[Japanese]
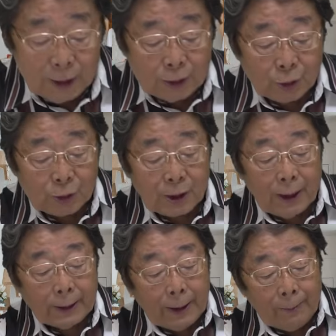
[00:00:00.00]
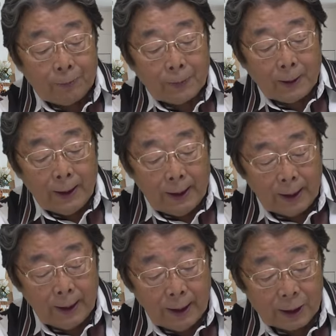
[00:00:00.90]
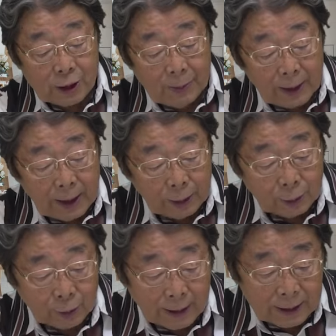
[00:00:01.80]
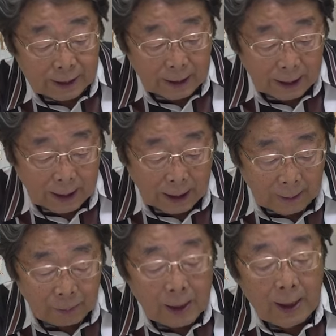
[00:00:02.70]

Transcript: そしたらね、えー、千葉県の男性から、